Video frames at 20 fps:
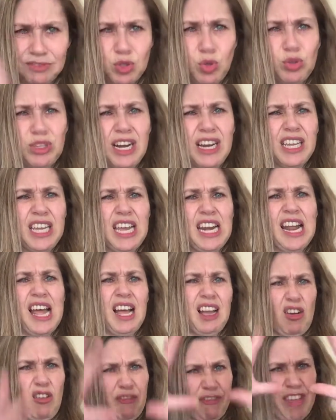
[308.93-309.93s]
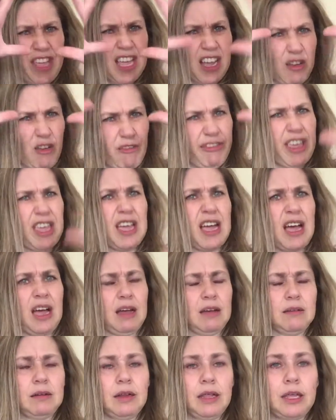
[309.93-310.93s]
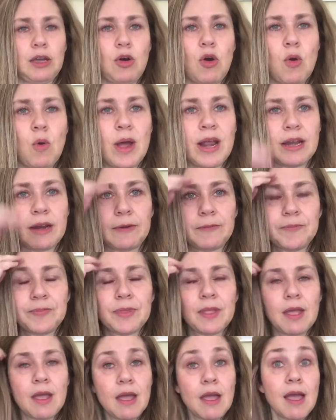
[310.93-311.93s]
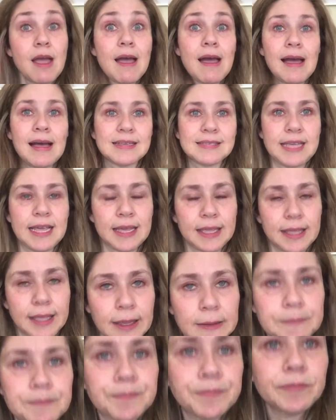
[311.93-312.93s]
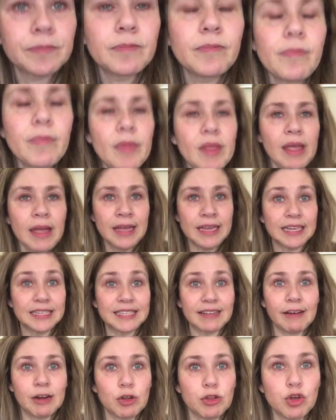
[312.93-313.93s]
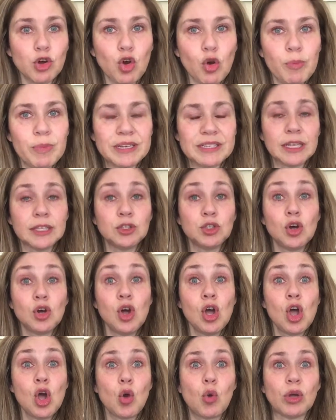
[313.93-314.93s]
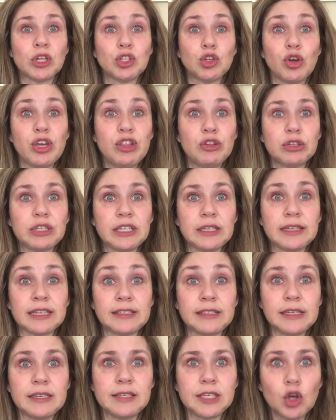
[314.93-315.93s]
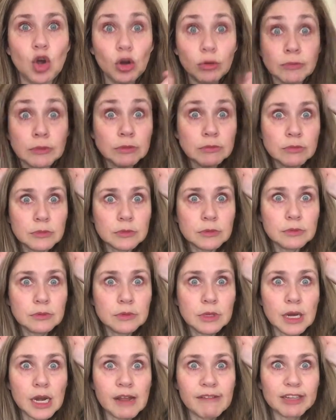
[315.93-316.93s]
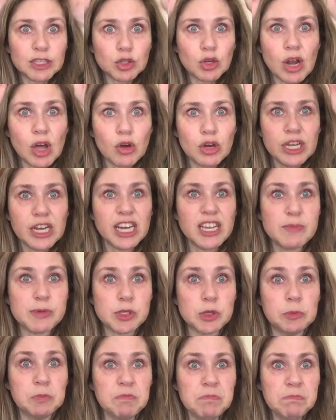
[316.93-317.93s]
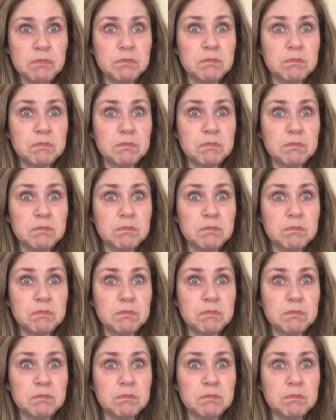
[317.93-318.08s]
Tú tranquila, confía, confía, le dijo Juan. Así es que ahí estaban los dos conversando cuando oído de tísico levantó las orejas y empezó...